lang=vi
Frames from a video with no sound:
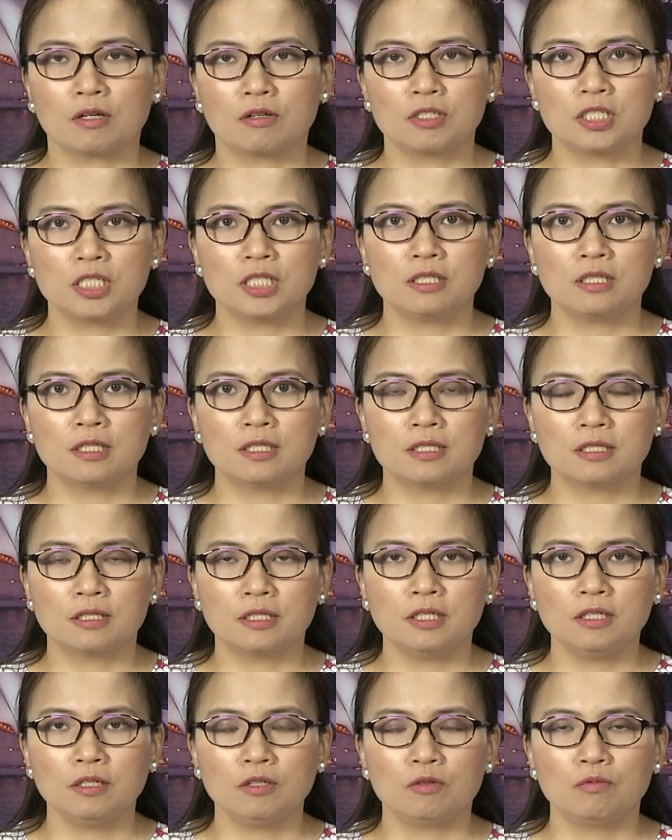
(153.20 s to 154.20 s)
Còn trên thế
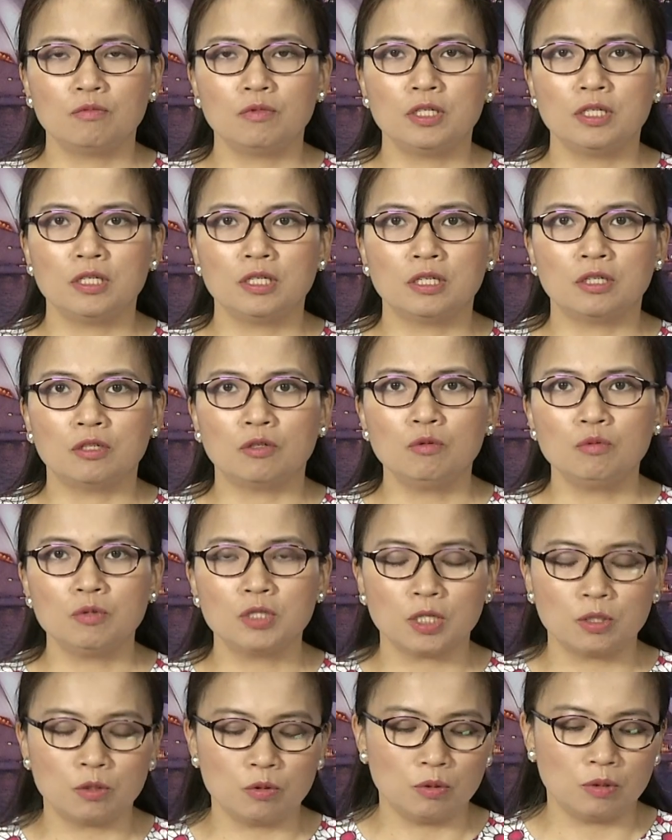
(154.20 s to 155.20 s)
giới cũng như ở Úc
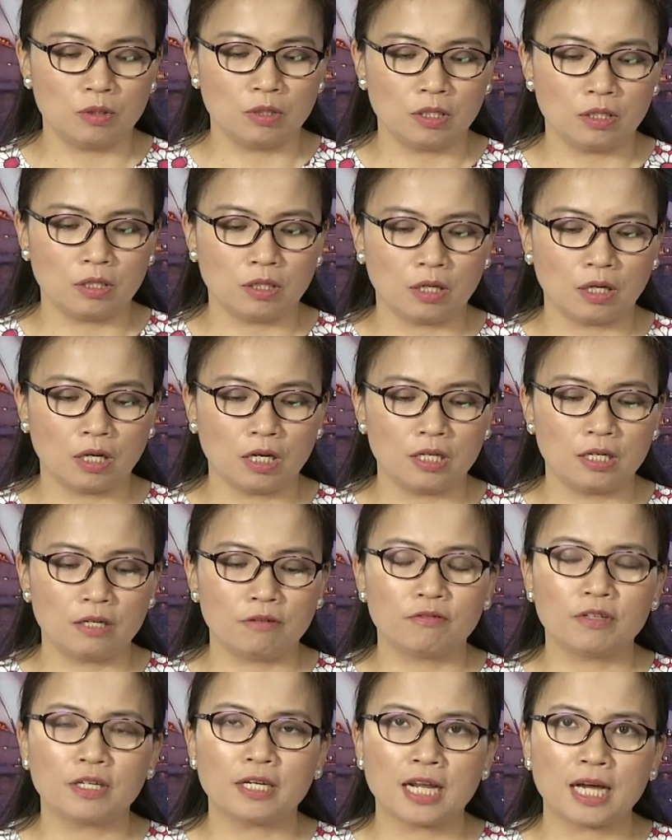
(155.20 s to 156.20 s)
Châu thì à, hay
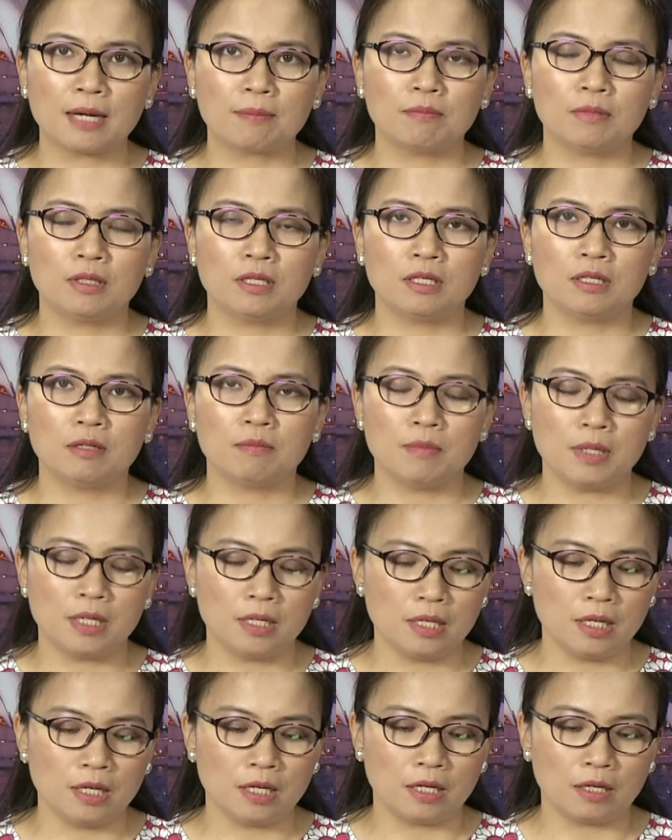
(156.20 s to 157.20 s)
là Việt Nam thì
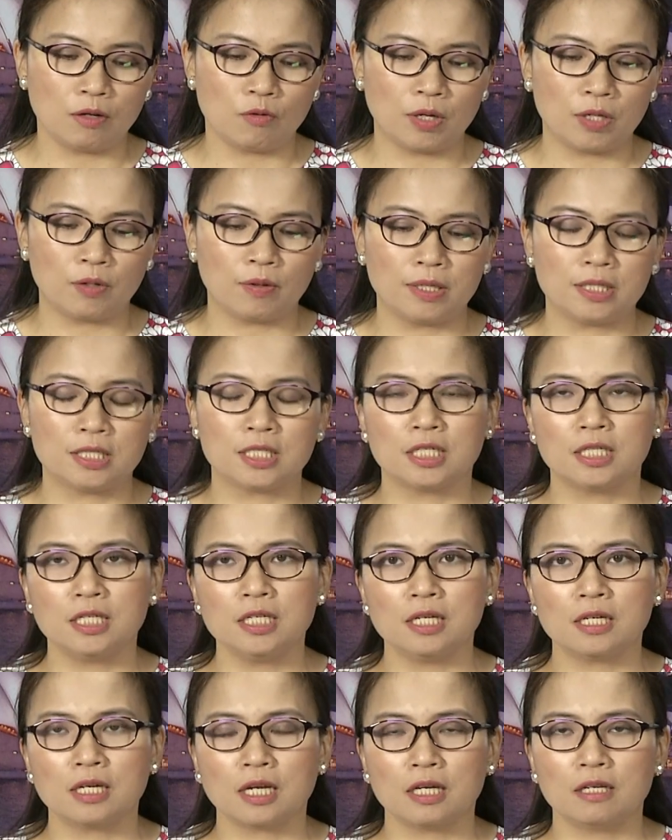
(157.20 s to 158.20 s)
biến thể hoành hành
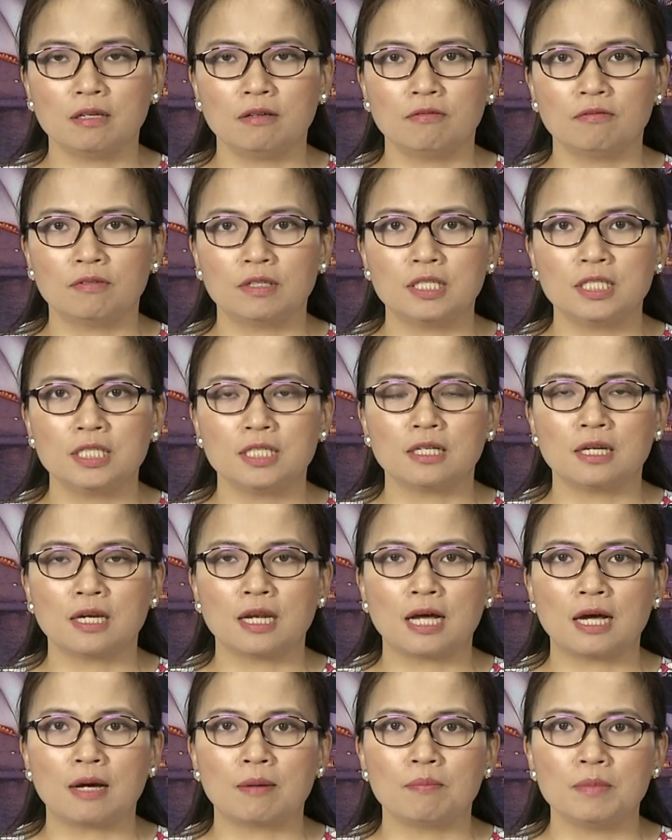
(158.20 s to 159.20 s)
chính hiện nay vẫn chỉ
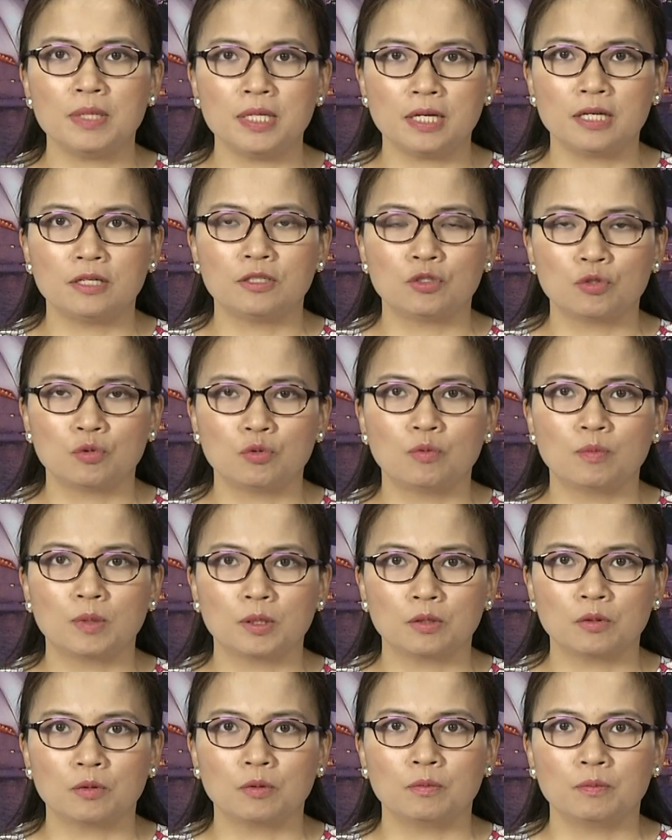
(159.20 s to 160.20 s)
là BA2
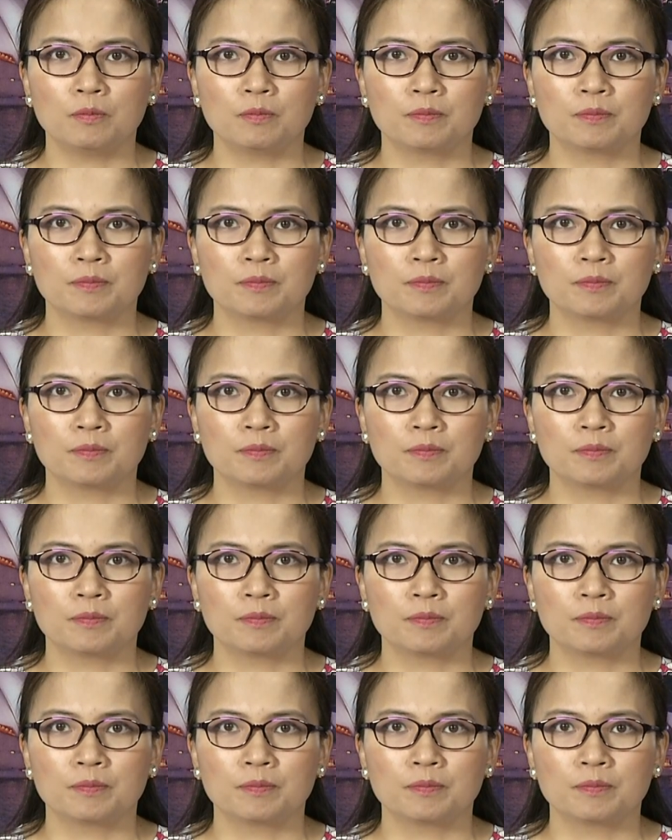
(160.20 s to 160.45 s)
mà thôi.